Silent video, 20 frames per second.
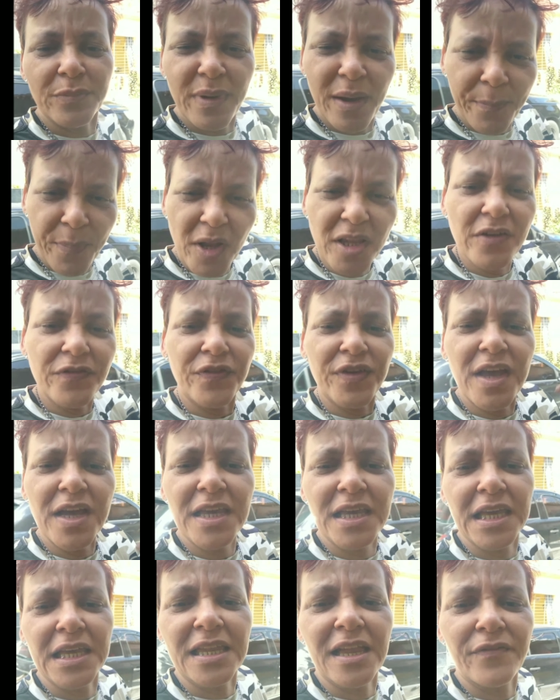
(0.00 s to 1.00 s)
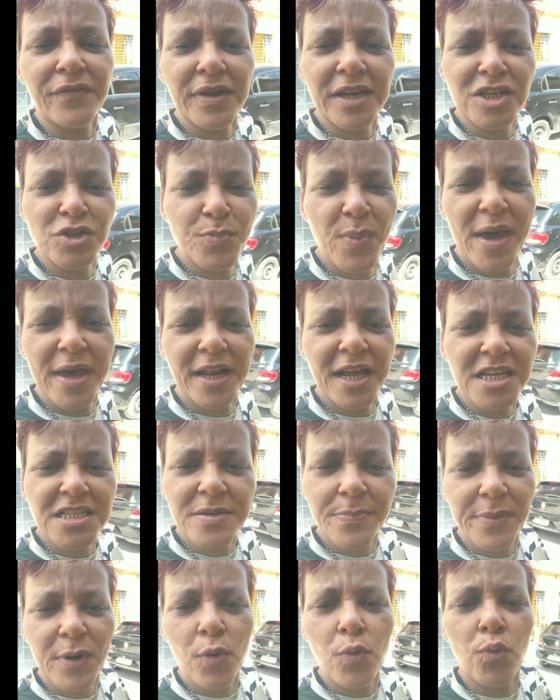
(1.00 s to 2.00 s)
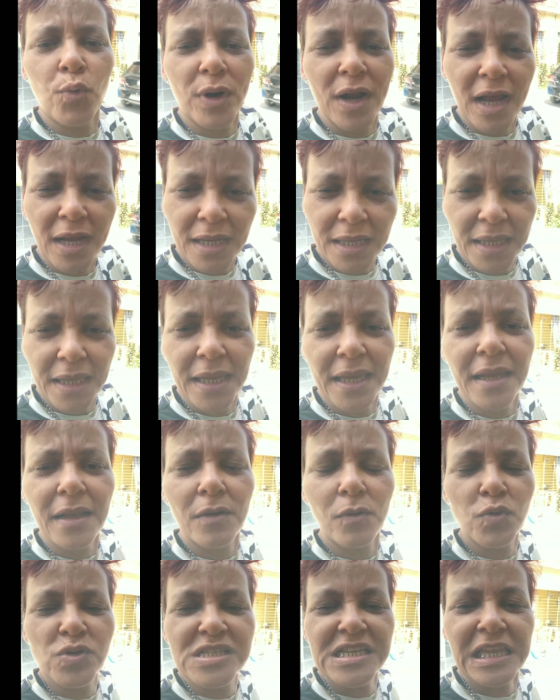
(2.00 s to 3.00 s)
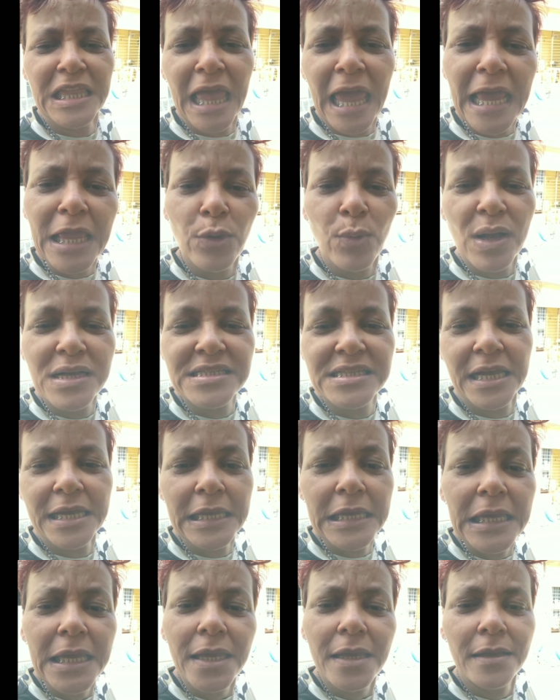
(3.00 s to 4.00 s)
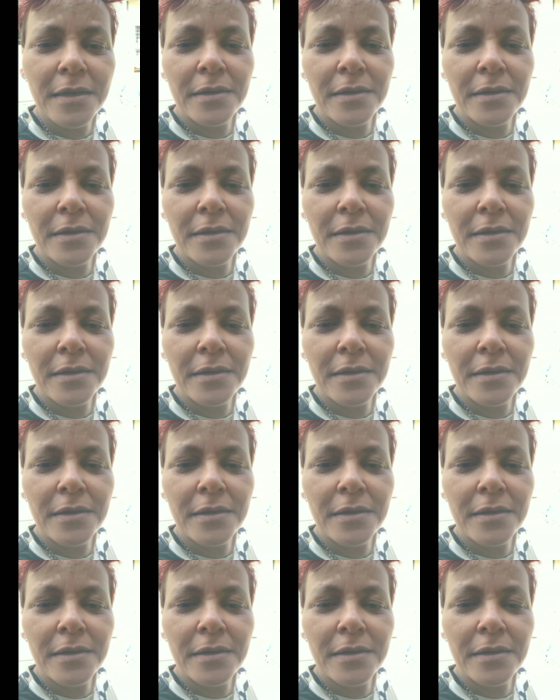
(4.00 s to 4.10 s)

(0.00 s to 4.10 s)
Mas pode vir aqui na Vila Esperança procurar aqui, Lucinei do açaí.